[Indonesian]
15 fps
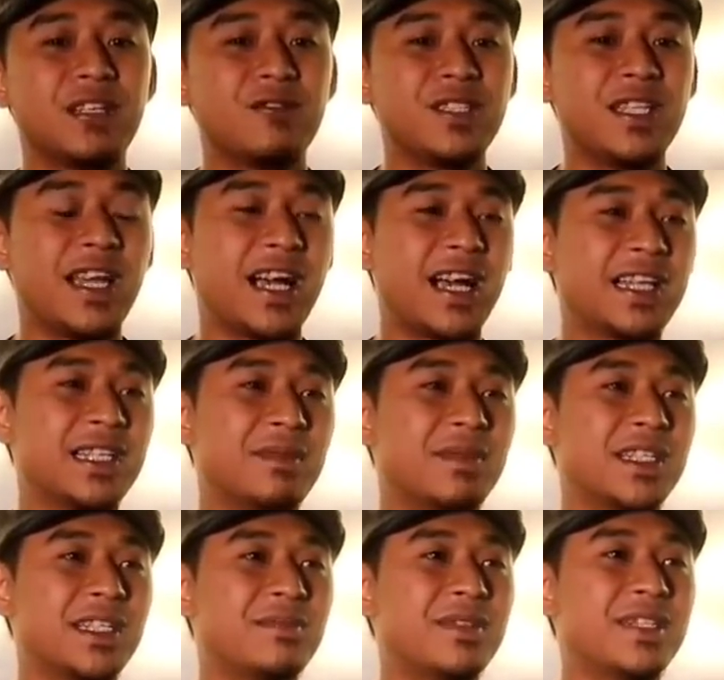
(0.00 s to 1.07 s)
itu silakan
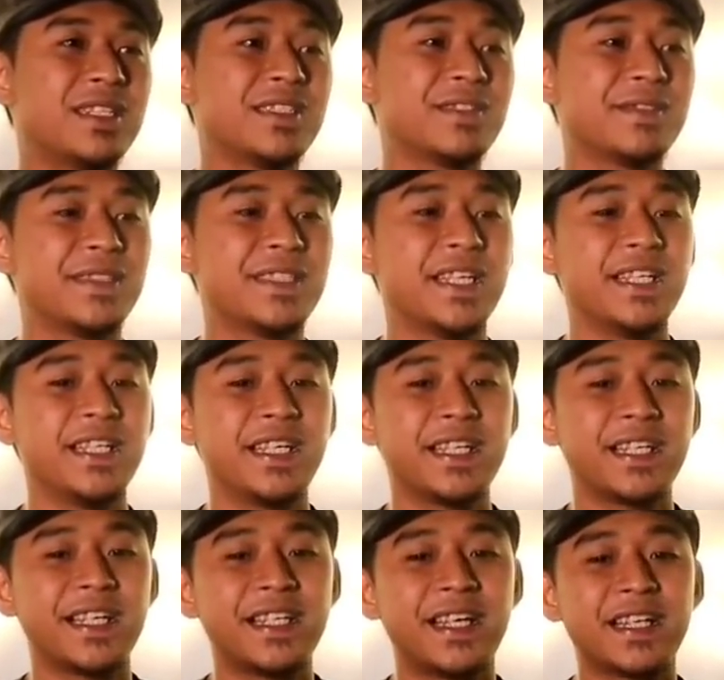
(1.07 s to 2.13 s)
teman-teman jadi
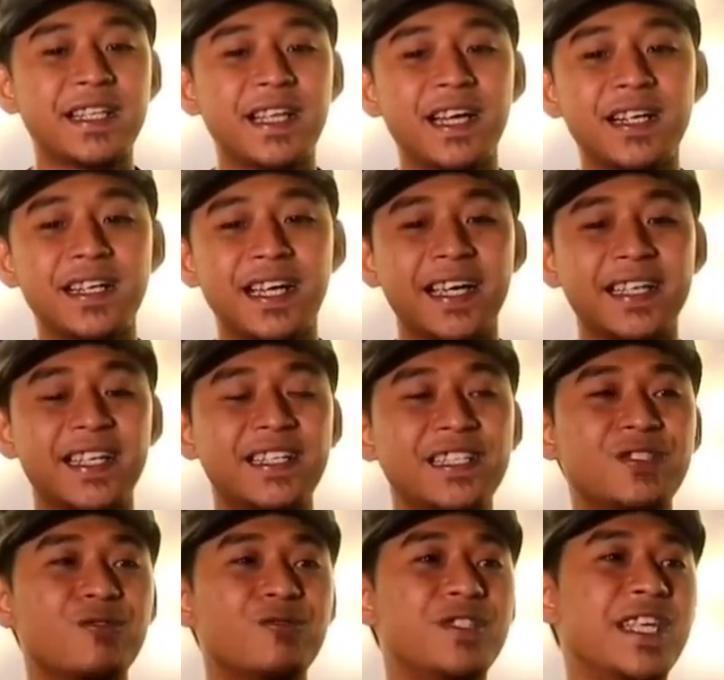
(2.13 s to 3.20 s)
kita datang ya
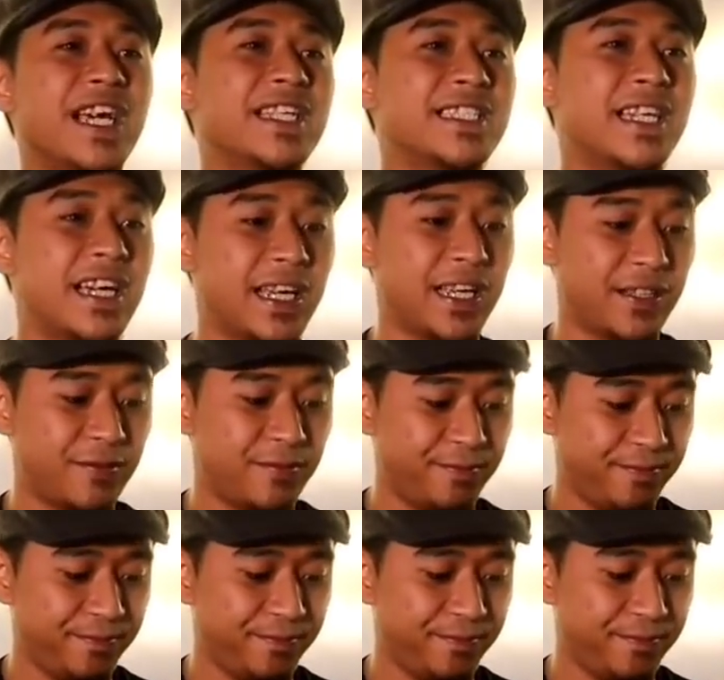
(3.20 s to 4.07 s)
kita diskusi aja